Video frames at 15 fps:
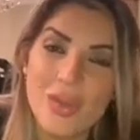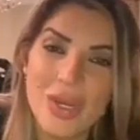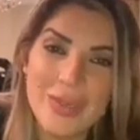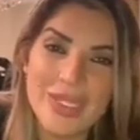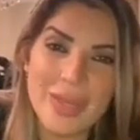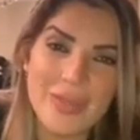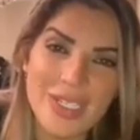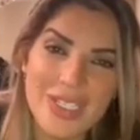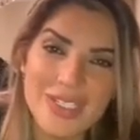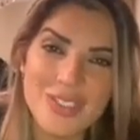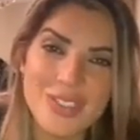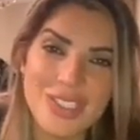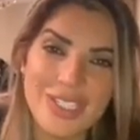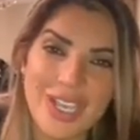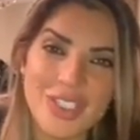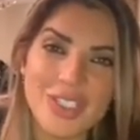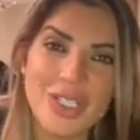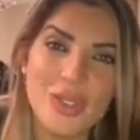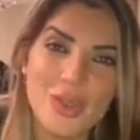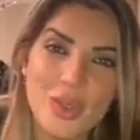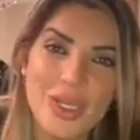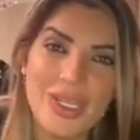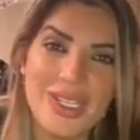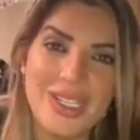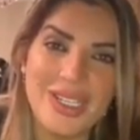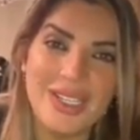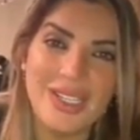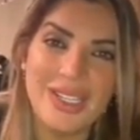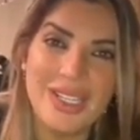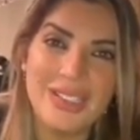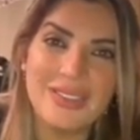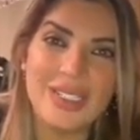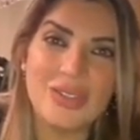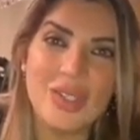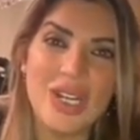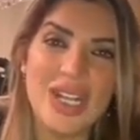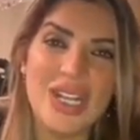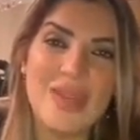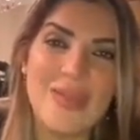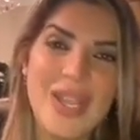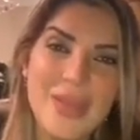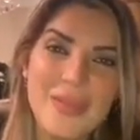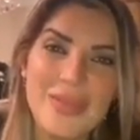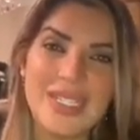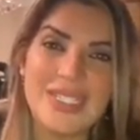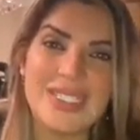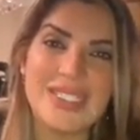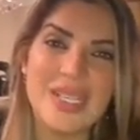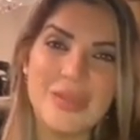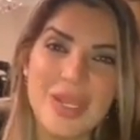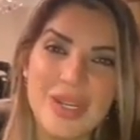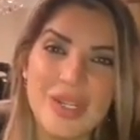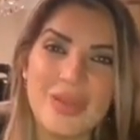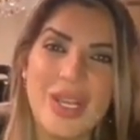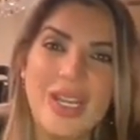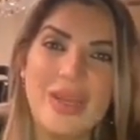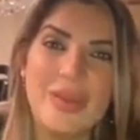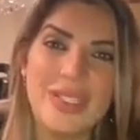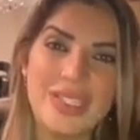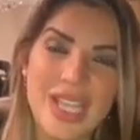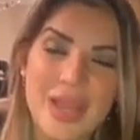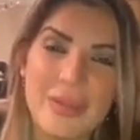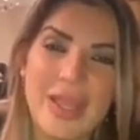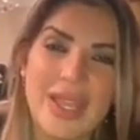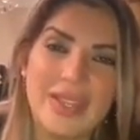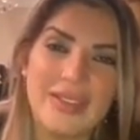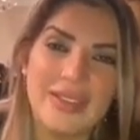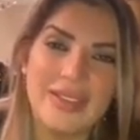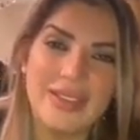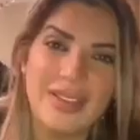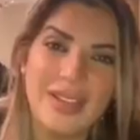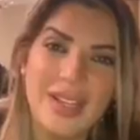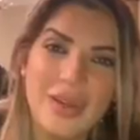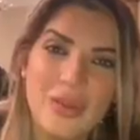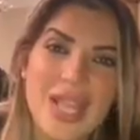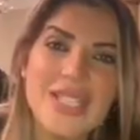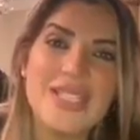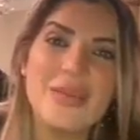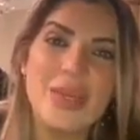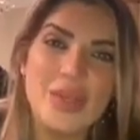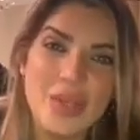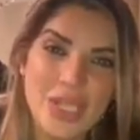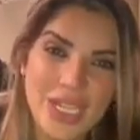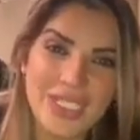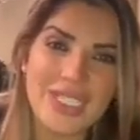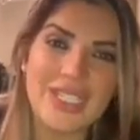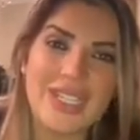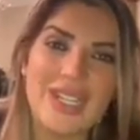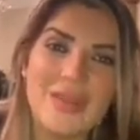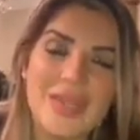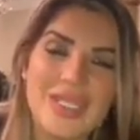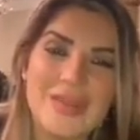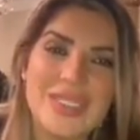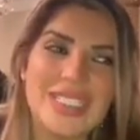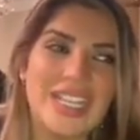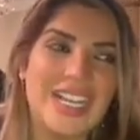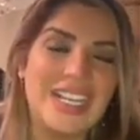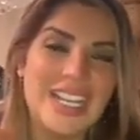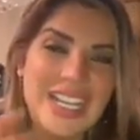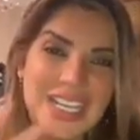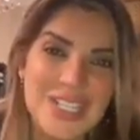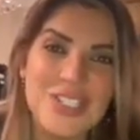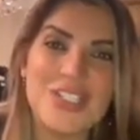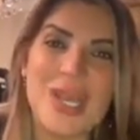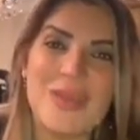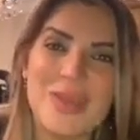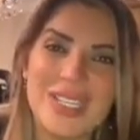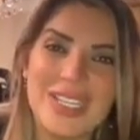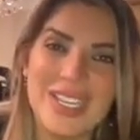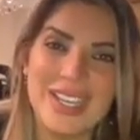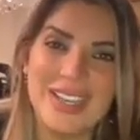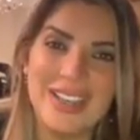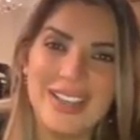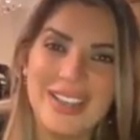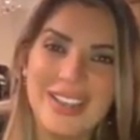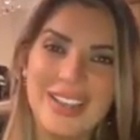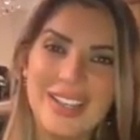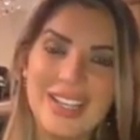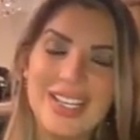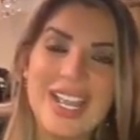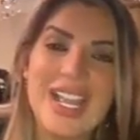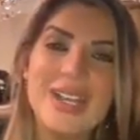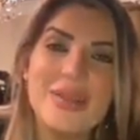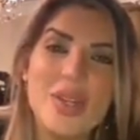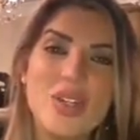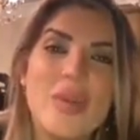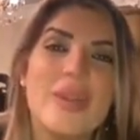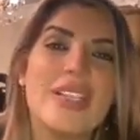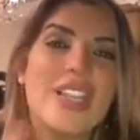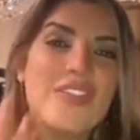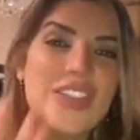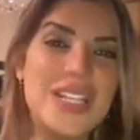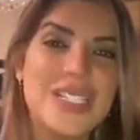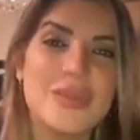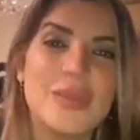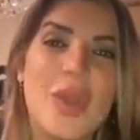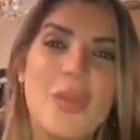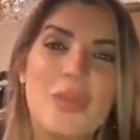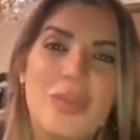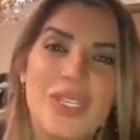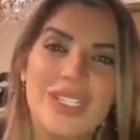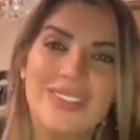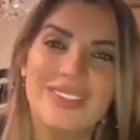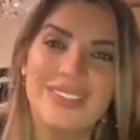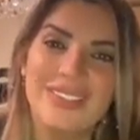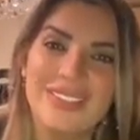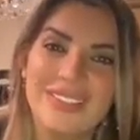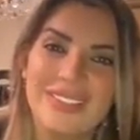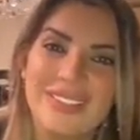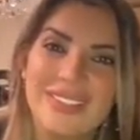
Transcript: ولا بدها مني شيء عشان تقول لي دكتوره انا بحبك استمري واحنا بنتابعك ولازم انه نحكي كلمه مثلا ايجابيه لا انا بدي اقول لكم قد ايه في ناس محبين